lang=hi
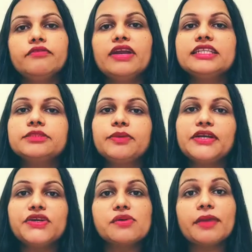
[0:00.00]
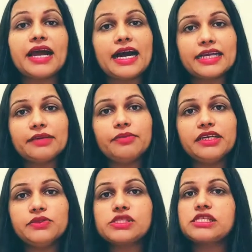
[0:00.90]
फ्रेंड्स वीडियो में आगे
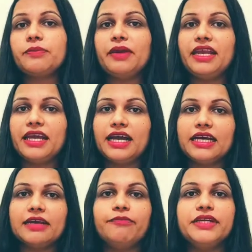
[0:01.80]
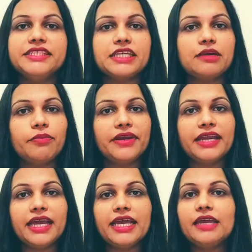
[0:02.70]
बढ़े उससे पहले अगर आप मेरे चैनल पर
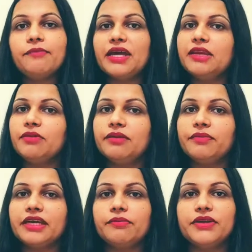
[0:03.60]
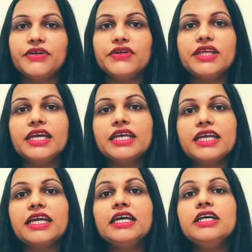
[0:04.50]
नए हैं पहली बार मेरा वीडियो देख
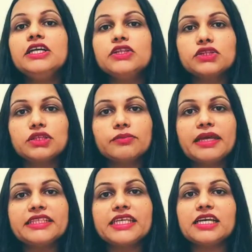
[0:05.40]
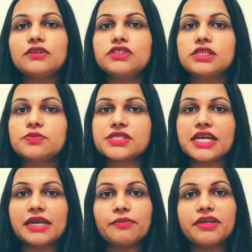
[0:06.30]
रहे हैं तो मेरे चैनल को
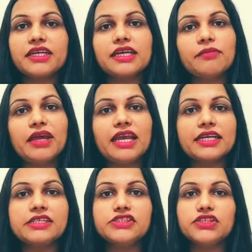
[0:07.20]
सब्सक्राइब करके बेल आइकन